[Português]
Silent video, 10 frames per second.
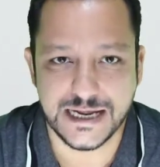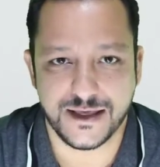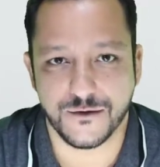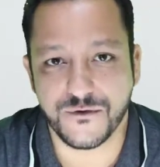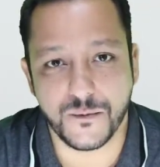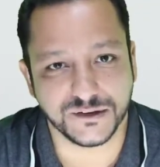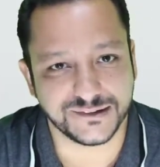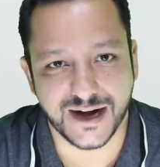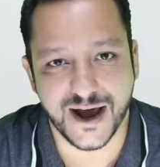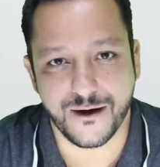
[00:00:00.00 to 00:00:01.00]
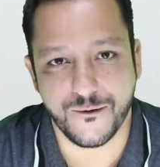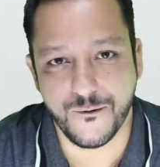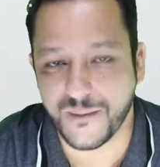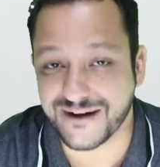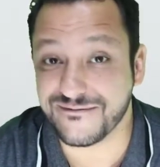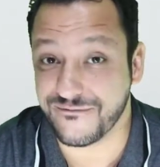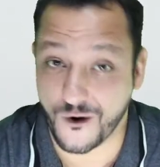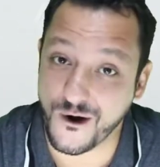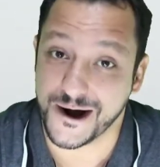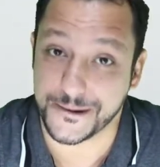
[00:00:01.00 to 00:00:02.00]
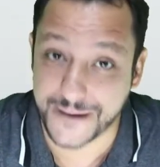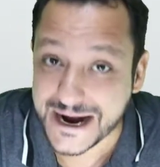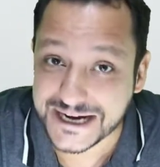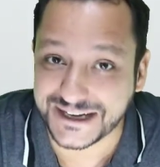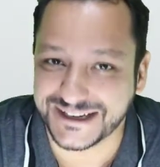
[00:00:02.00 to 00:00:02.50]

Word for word: E eu vou mostrar uma forma